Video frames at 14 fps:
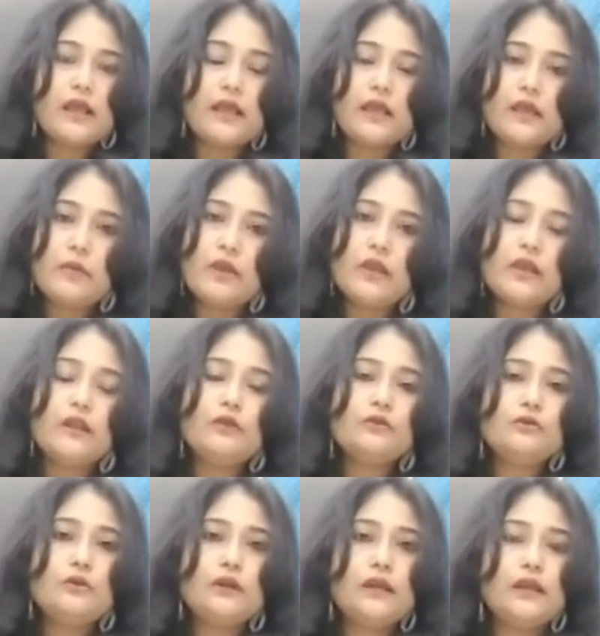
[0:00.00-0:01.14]
ঘেমে গেলেও
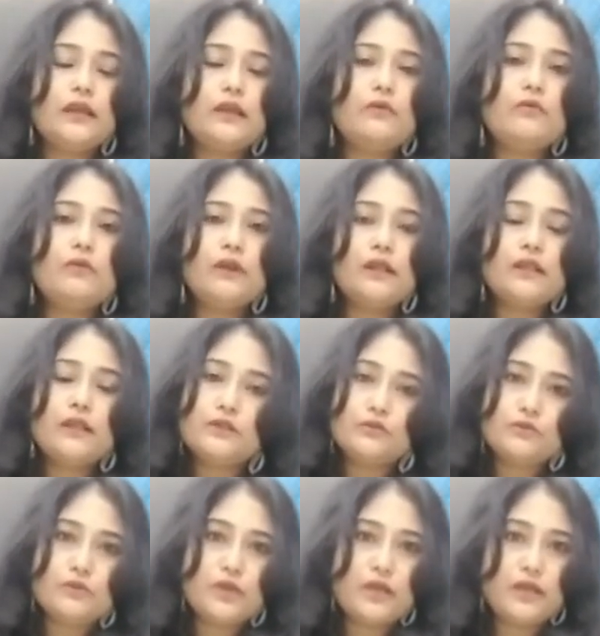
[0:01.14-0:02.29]
চুলটাকে খুলে দিয়ে
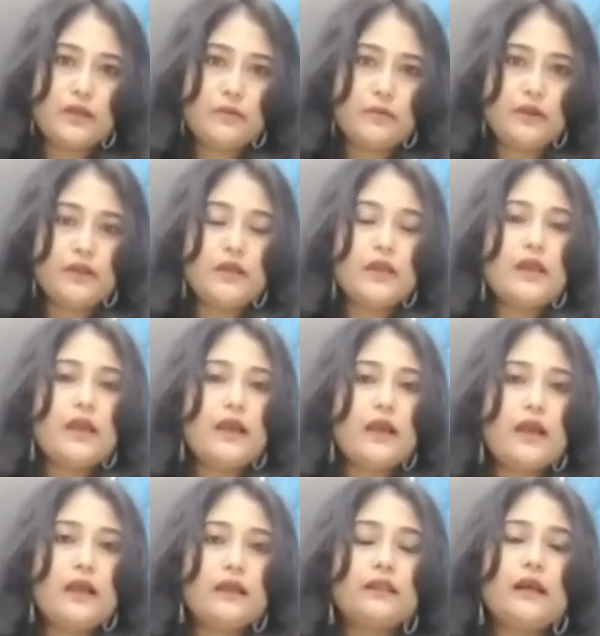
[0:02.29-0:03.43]
শুকিয়ে নেবেন
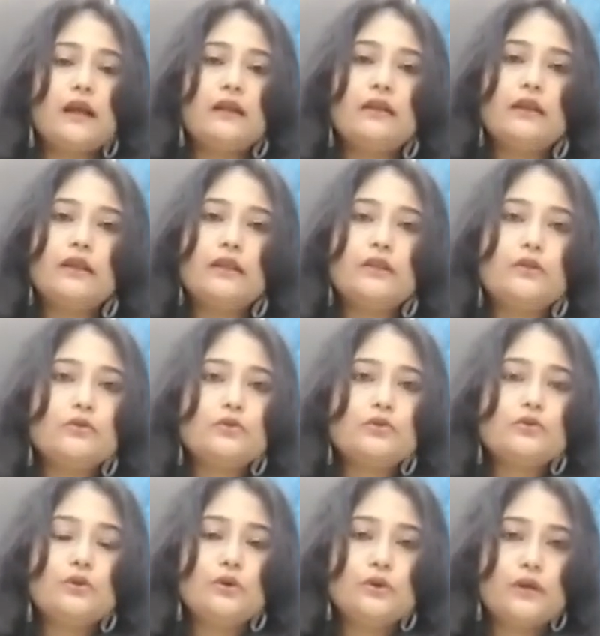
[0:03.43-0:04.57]
হ্যাঁ তাহলে কিন্তু
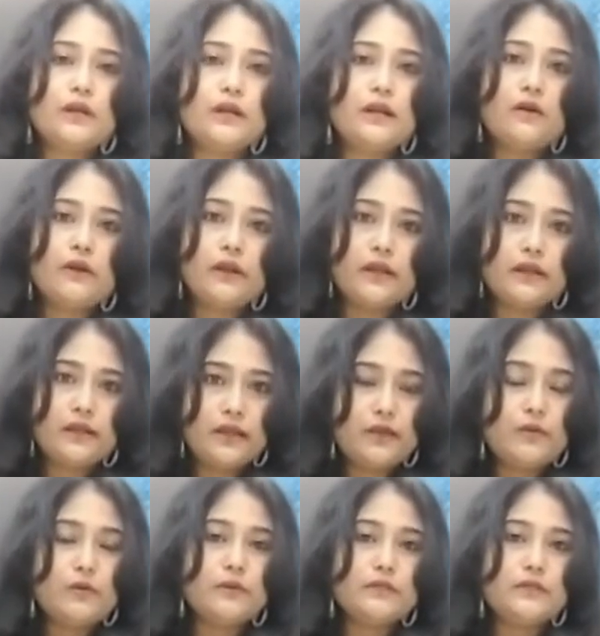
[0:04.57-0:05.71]
চুল ওঠাটা অনেকটাই
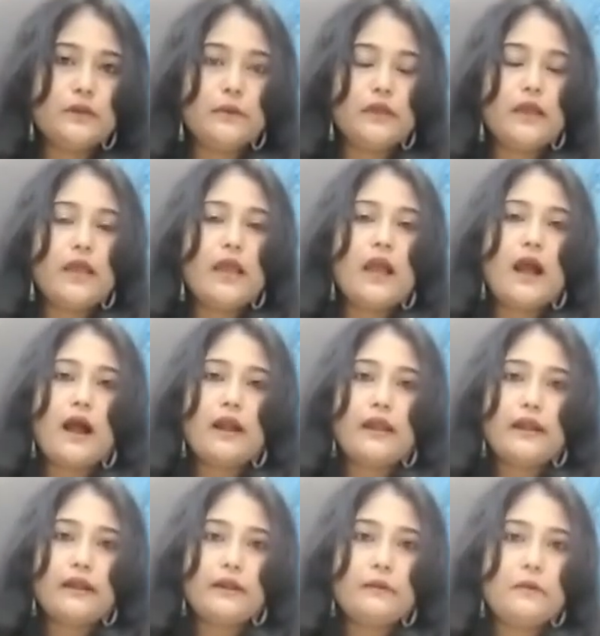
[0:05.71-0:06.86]
কমে যাবে আর
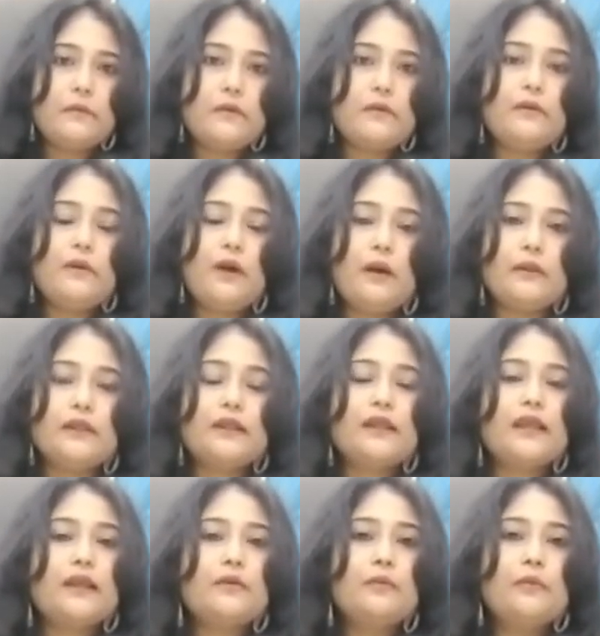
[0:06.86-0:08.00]
একটা ব্যাপার হলো
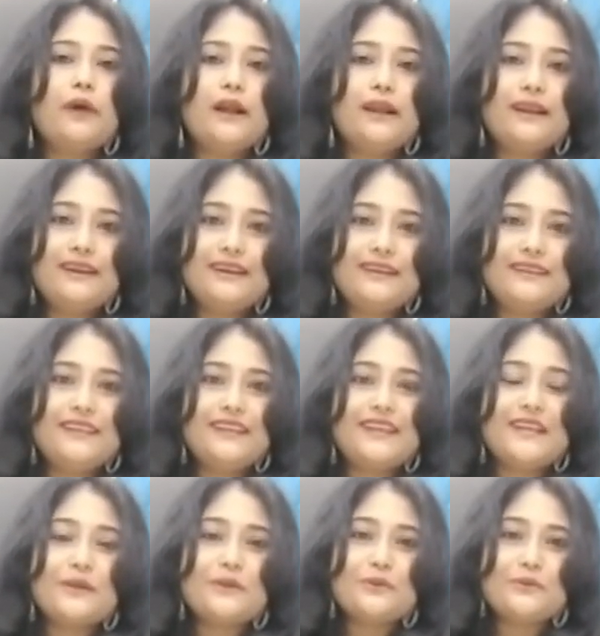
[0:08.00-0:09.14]
আমাদেরকে একটু পার্লারের
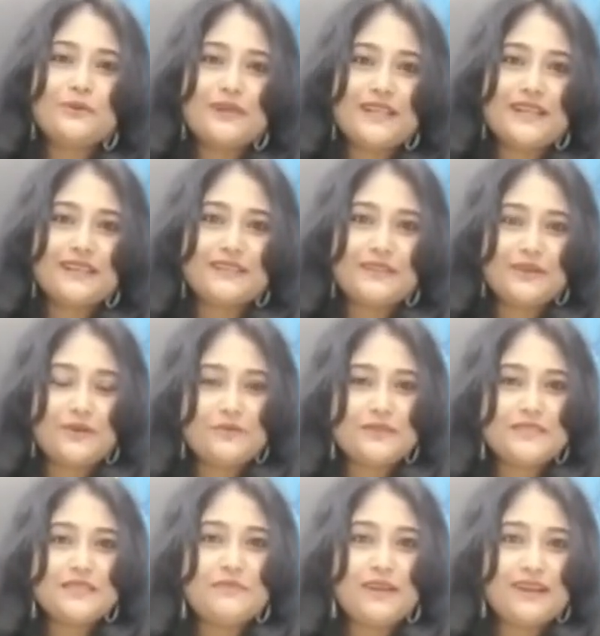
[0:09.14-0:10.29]
থেকে একটু দূরে থাকতে হবে
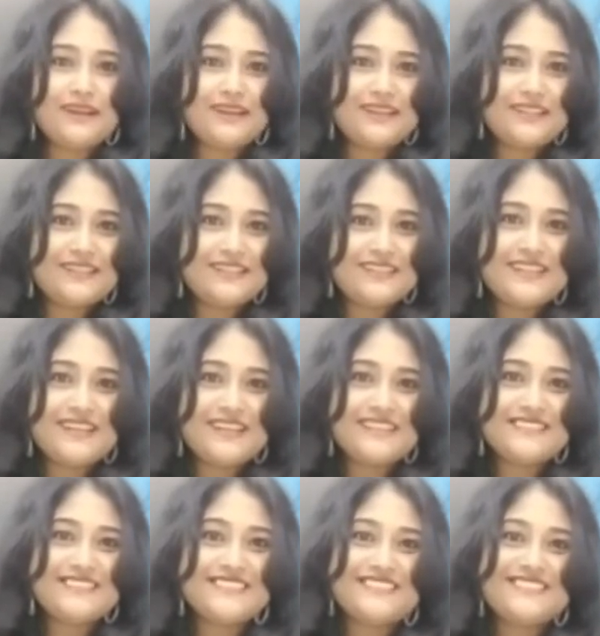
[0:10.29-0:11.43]
যে পার্লারে দিদিরা
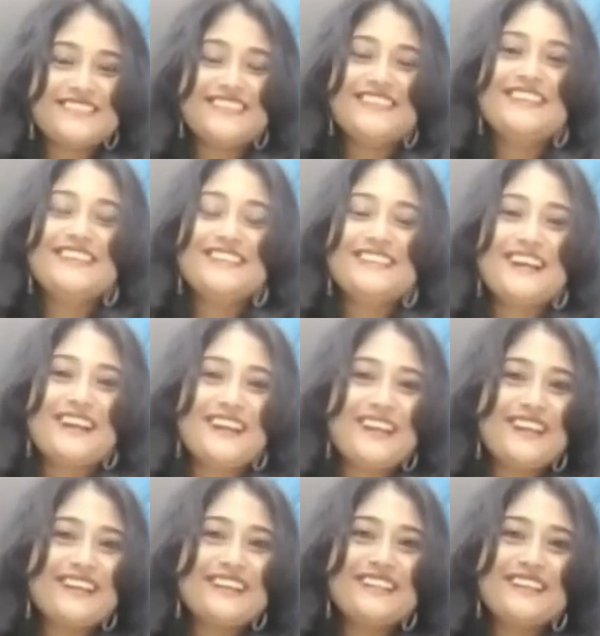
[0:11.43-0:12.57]
আছে সেটা তারা
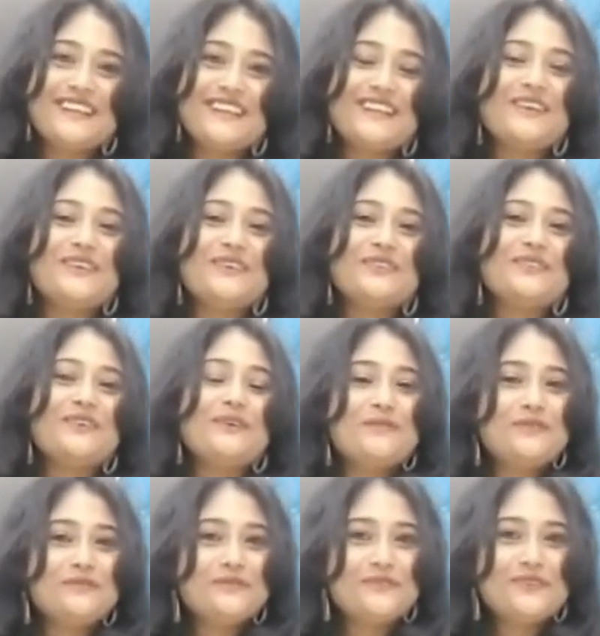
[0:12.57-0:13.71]
এটা দেখলে হয়তো
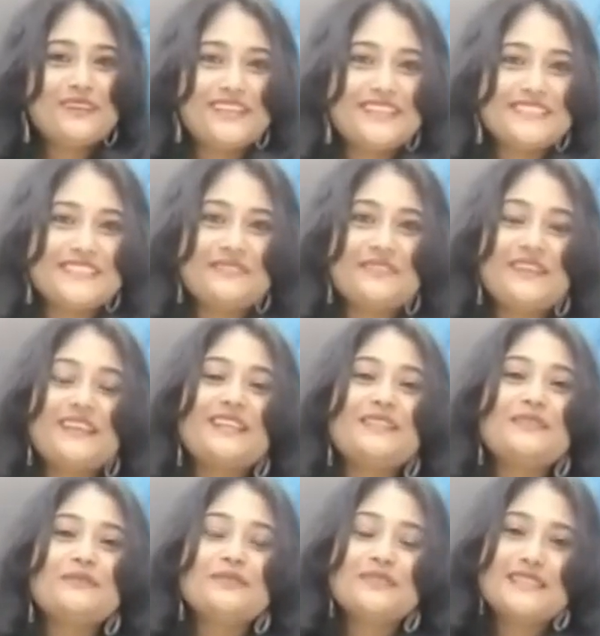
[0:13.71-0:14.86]
আমার ওপর রেগে যাবে
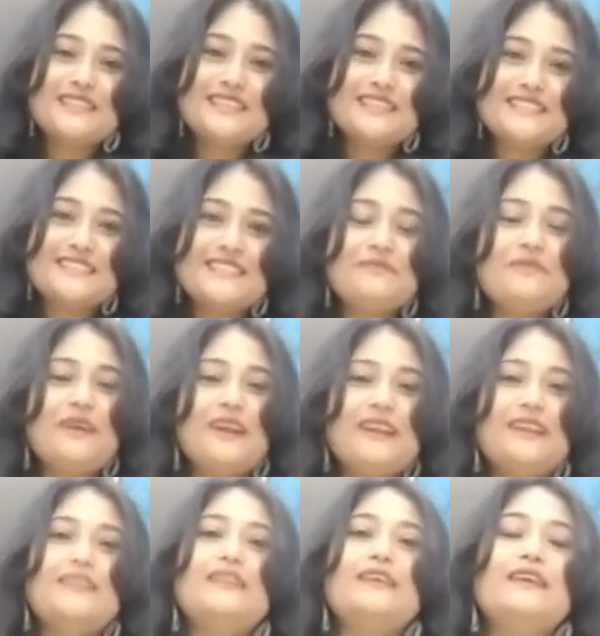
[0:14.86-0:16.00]
কিন্তু সিরিয়াসলি
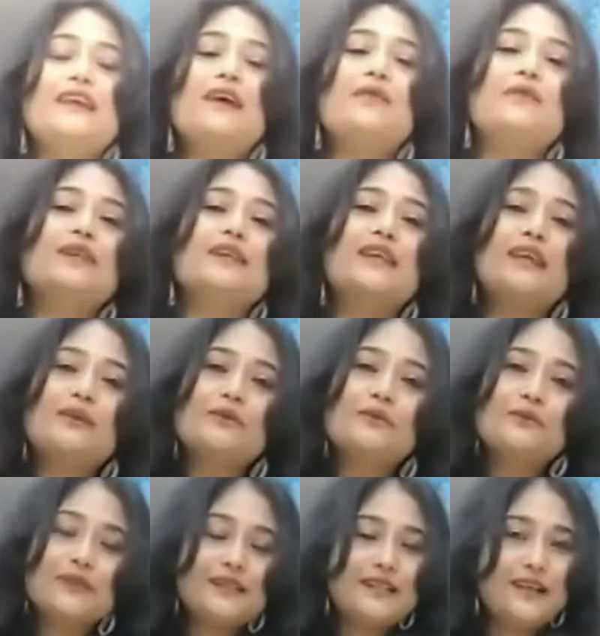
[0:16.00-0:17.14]
পার্লার থেকে আমাদেরকে একটু
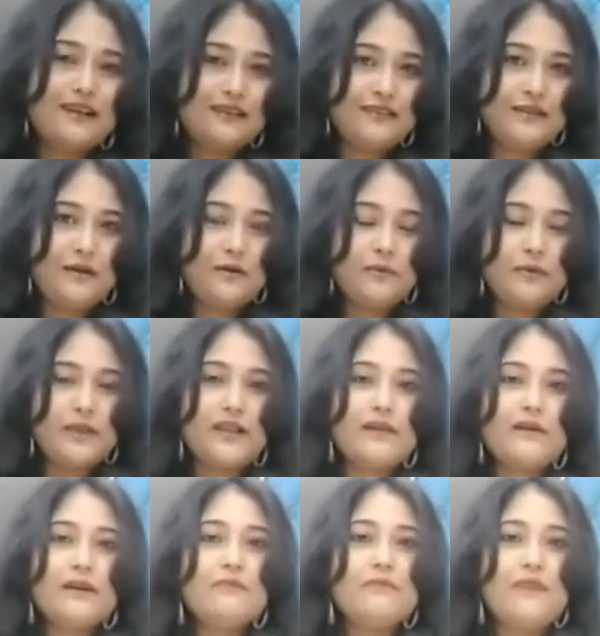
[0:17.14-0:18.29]
দূরে থাকতে হবে
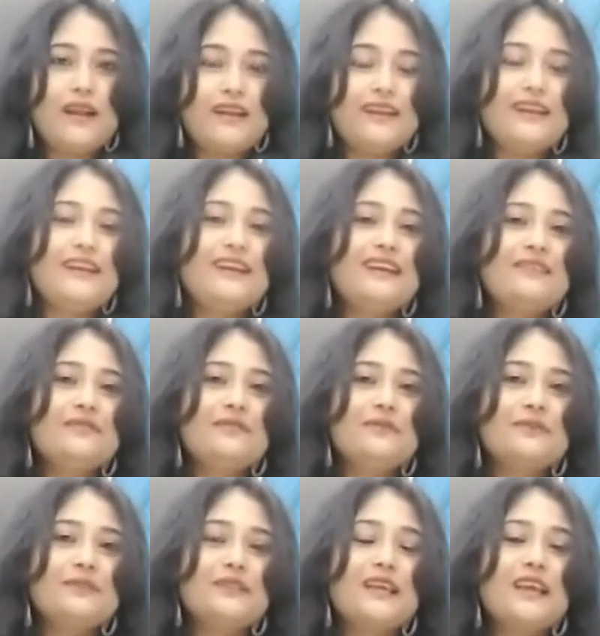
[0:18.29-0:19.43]
কেননা পার্লারের
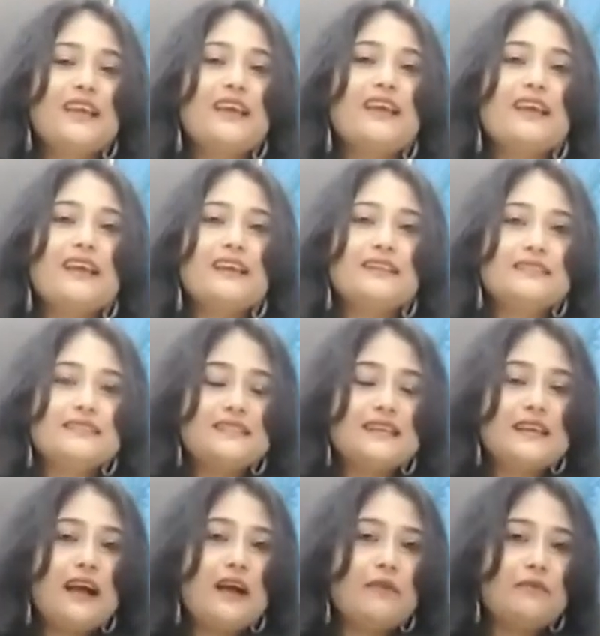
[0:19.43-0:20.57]
মধ্যে
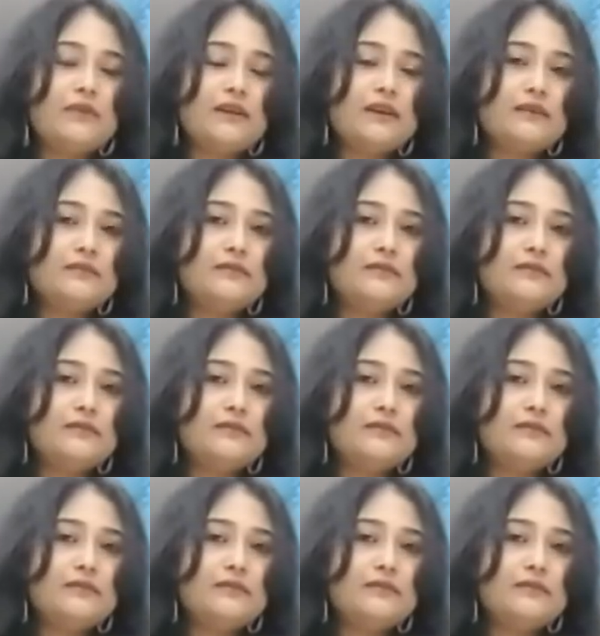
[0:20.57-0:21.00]
যে আমরা